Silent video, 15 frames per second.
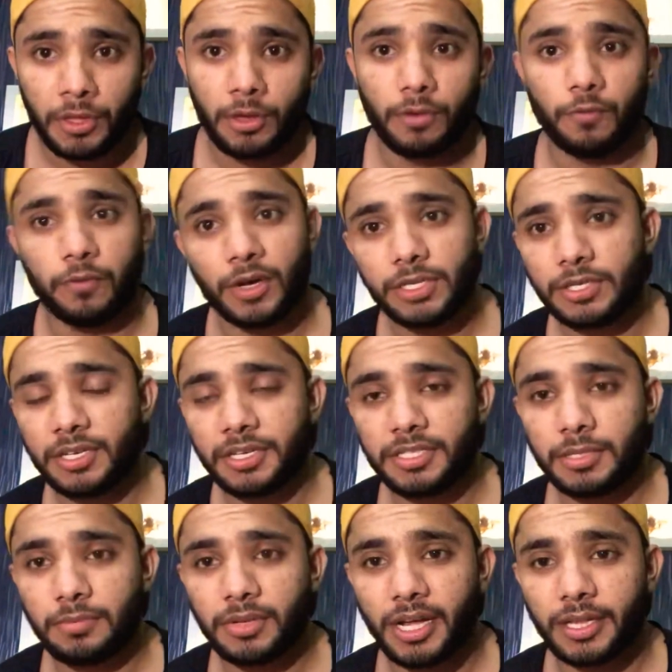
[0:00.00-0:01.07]
कि फर्स्ट डे
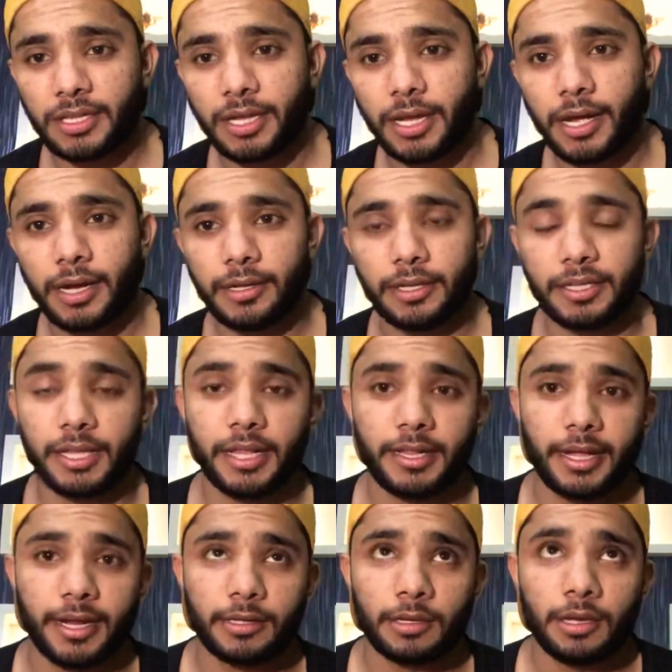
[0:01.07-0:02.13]
जिम जाते हैं एंड दे थिंक
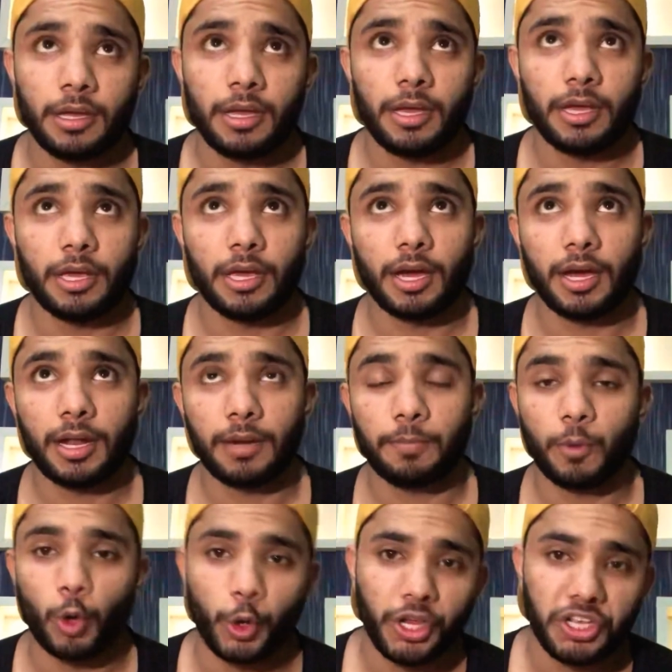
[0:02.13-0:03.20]
दैट कि यार
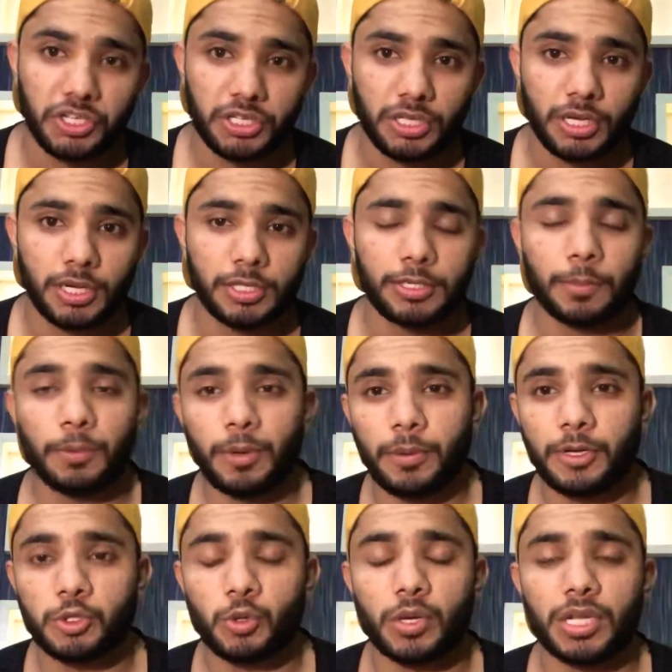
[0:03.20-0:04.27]
प्रोटीन चाहिए
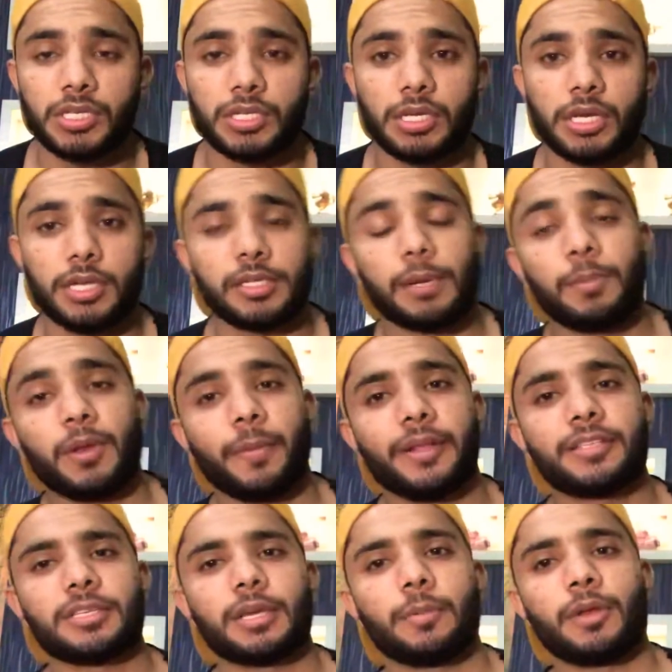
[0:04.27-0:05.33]
सप्लीमेंट्स होना चाहिए
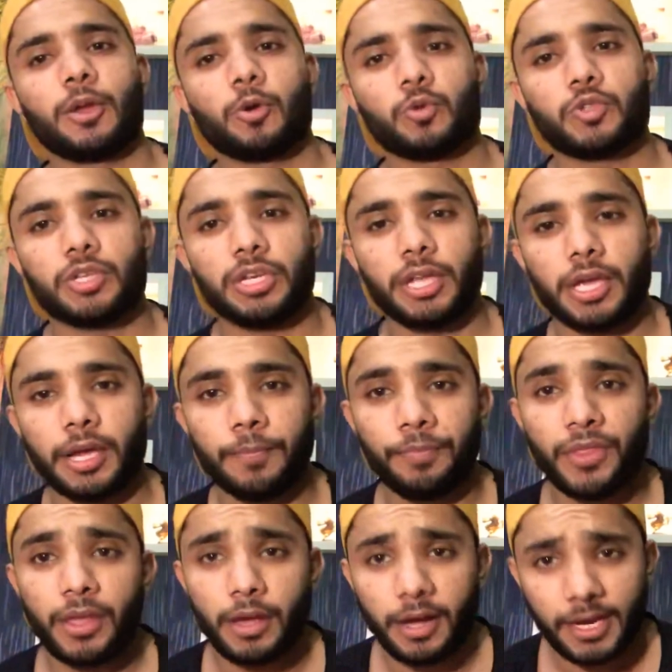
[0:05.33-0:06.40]
सप्लीमेंट्स के बिना कुछ नहीं है
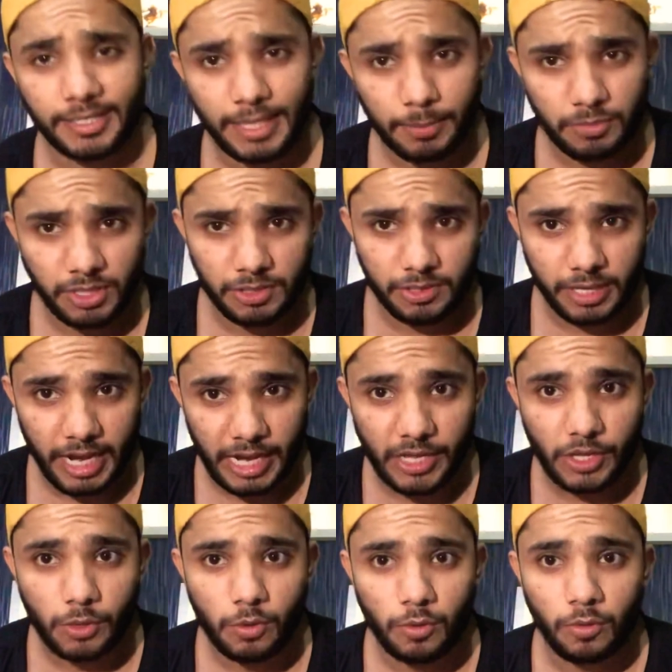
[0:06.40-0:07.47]
गाइज आई एम जस्ट
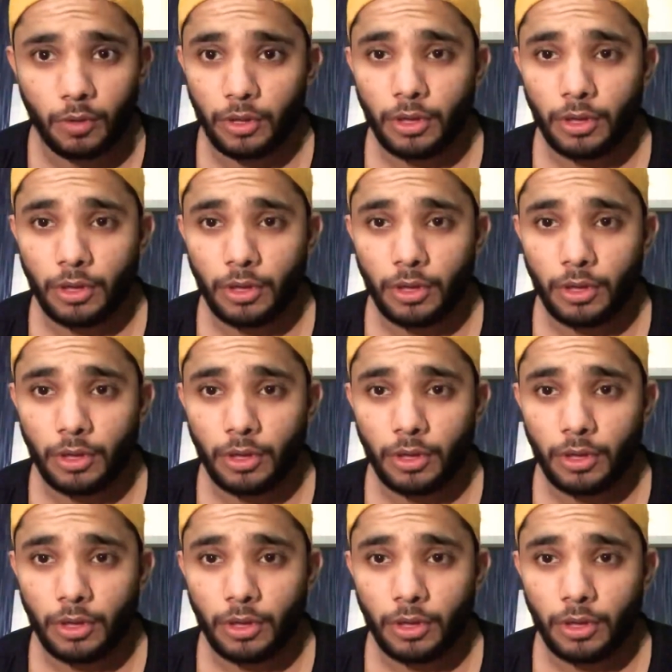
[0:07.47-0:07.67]
टेलिंग यू